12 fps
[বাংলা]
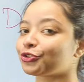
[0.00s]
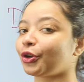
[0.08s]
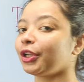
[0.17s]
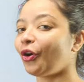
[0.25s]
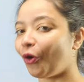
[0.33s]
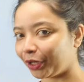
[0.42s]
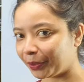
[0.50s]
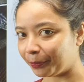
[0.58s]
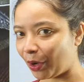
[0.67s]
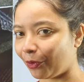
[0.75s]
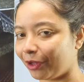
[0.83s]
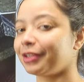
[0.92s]
নিশ্চয় অনেক
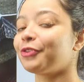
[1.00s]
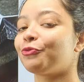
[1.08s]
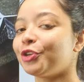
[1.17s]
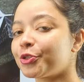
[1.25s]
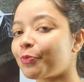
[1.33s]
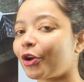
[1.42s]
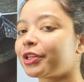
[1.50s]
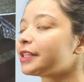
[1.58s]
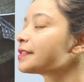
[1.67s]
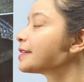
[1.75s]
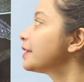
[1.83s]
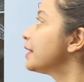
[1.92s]
পাওয়ার উইচ বডি
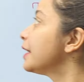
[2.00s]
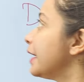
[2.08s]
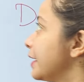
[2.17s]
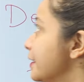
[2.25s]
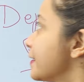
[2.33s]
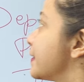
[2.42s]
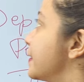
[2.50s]
ইজ ইট ইট ইজ